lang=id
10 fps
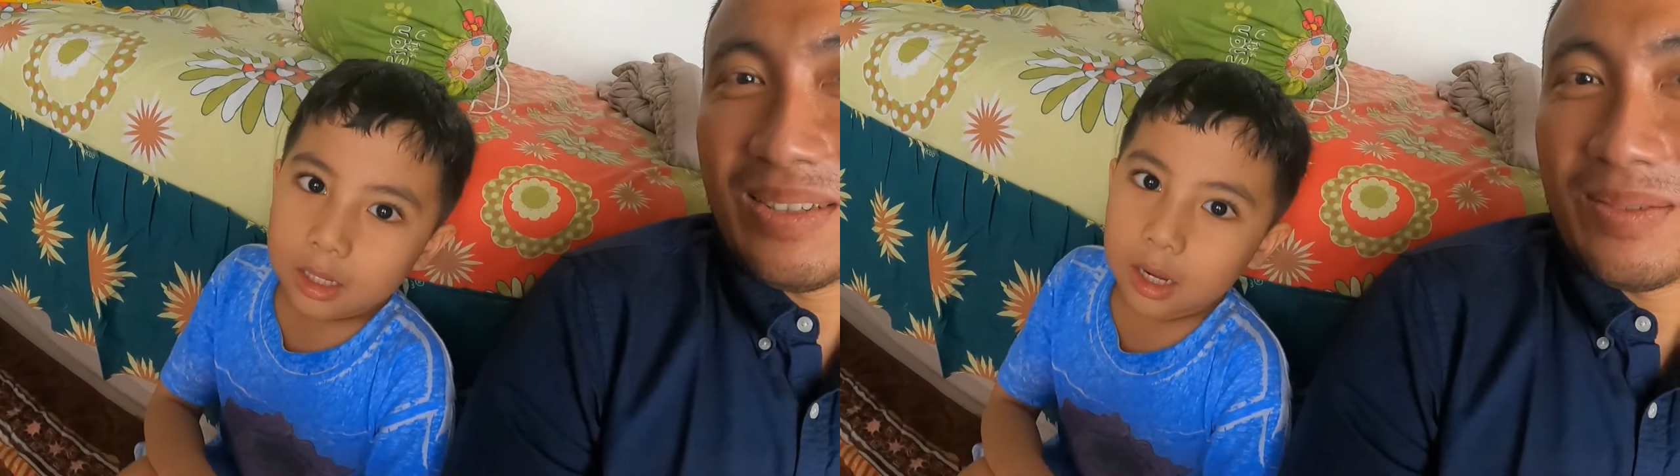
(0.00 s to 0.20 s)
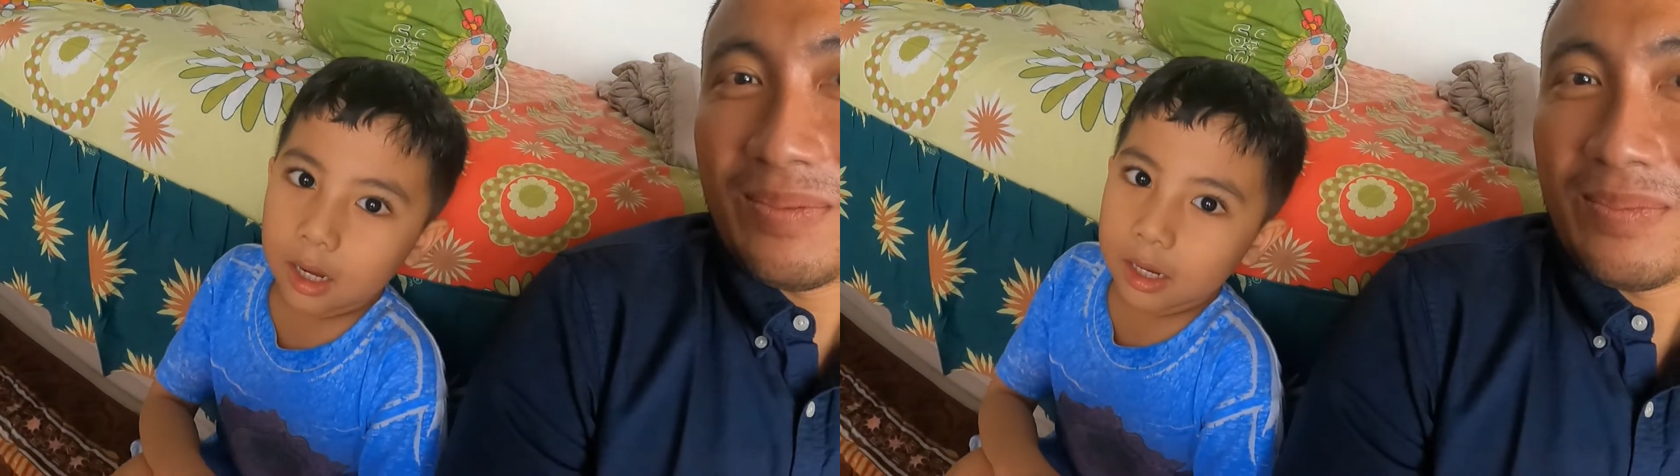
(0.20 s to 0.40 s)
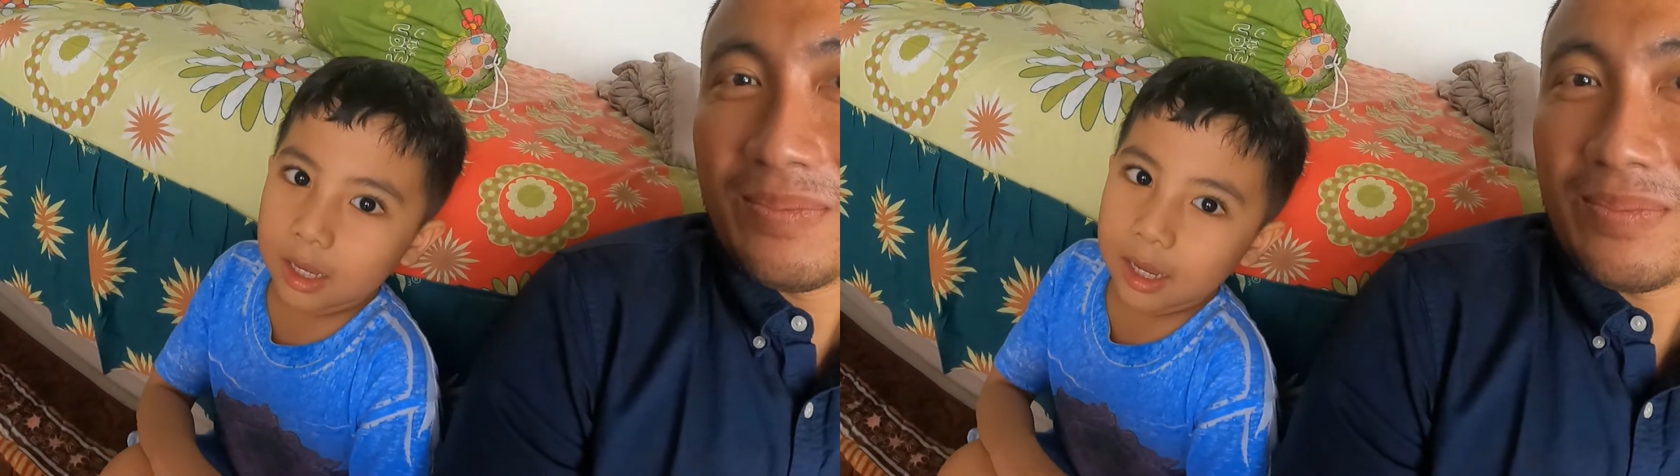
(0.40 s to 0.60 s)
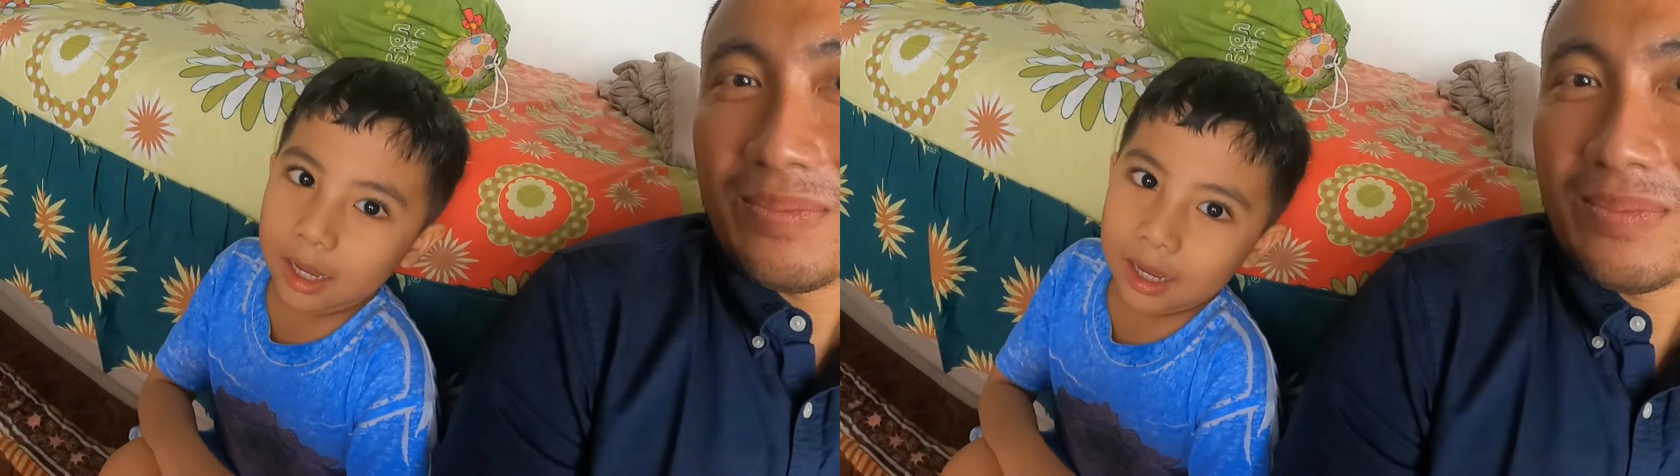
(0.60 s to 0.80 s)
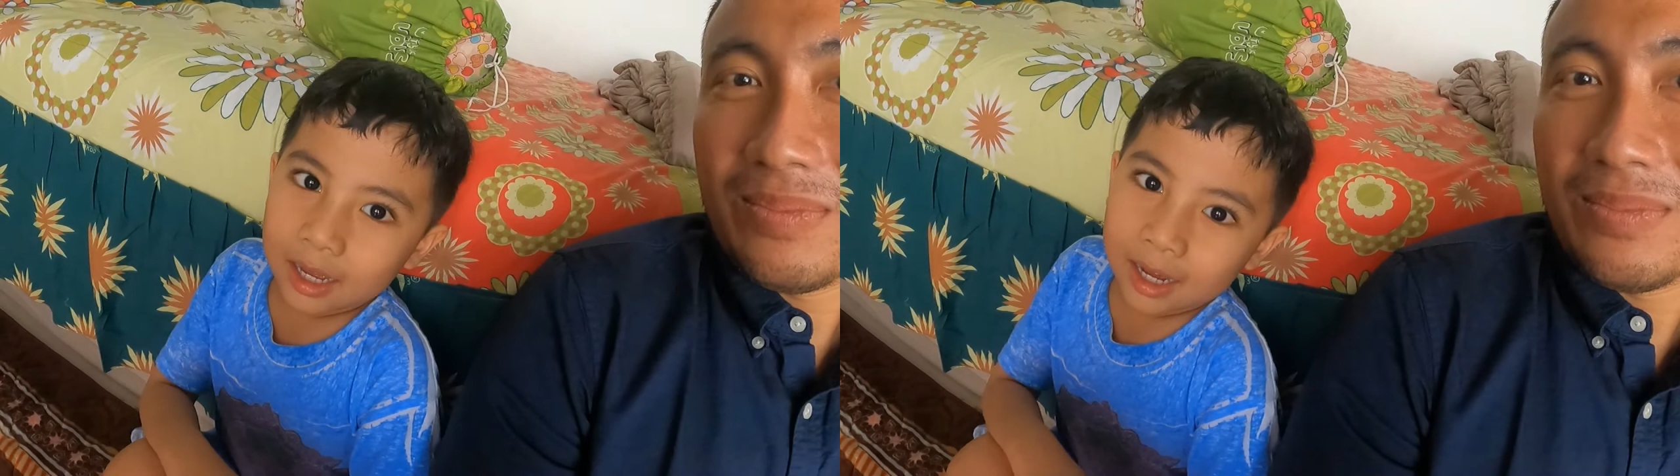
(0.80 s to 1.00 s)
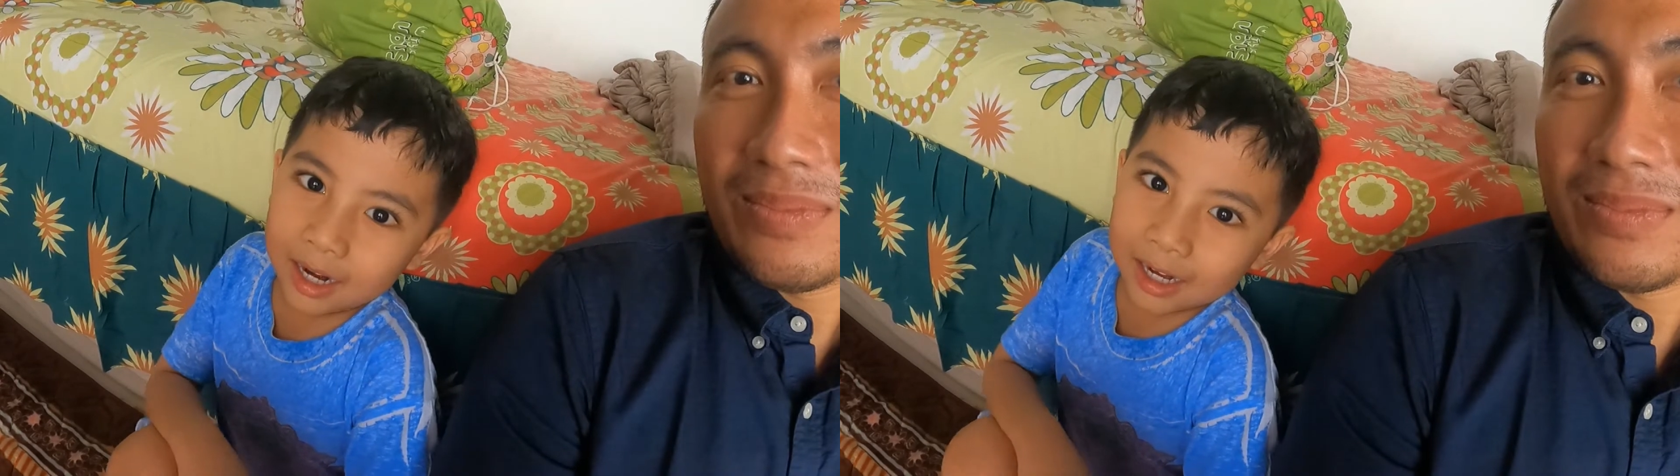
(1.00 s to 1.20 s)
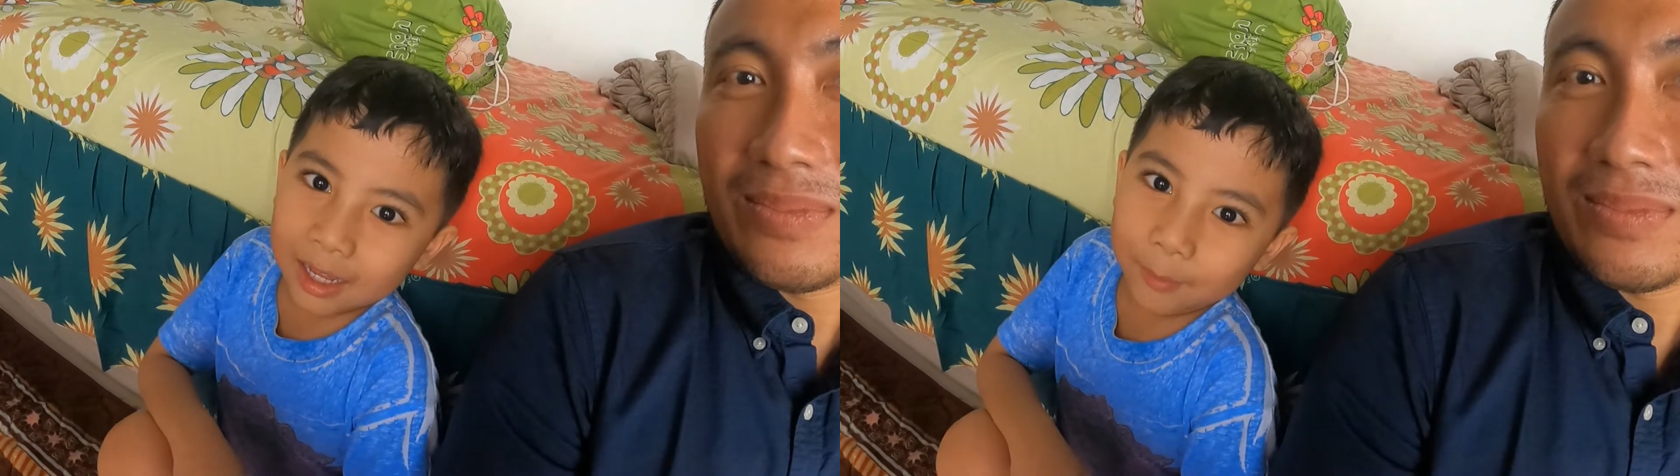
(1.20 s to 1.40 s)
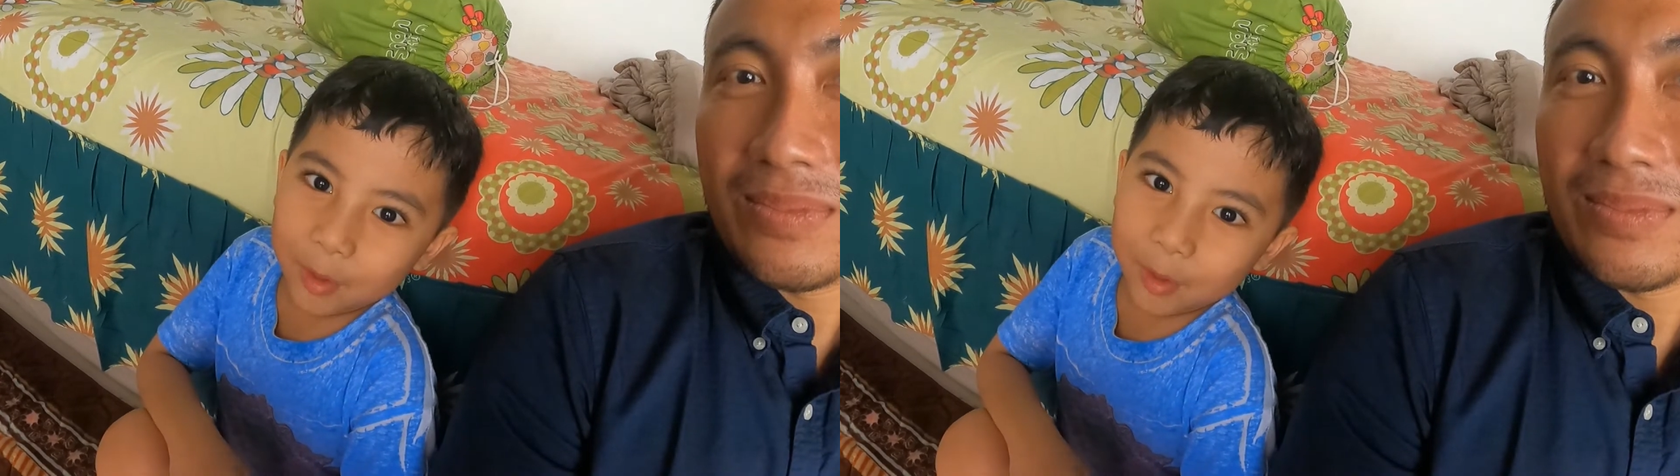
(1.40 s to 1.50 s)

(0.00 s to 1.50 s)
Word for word: Karena harga